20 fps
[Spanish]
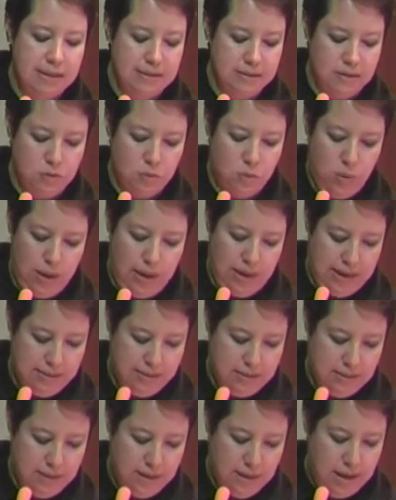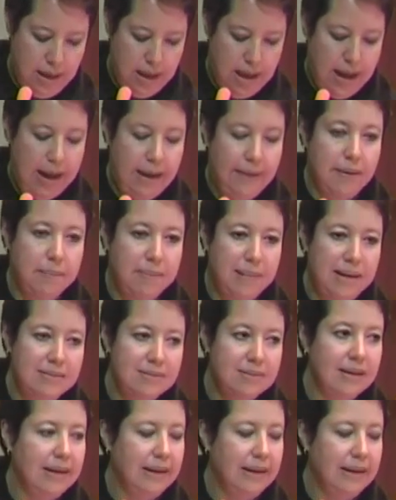las escuelas, además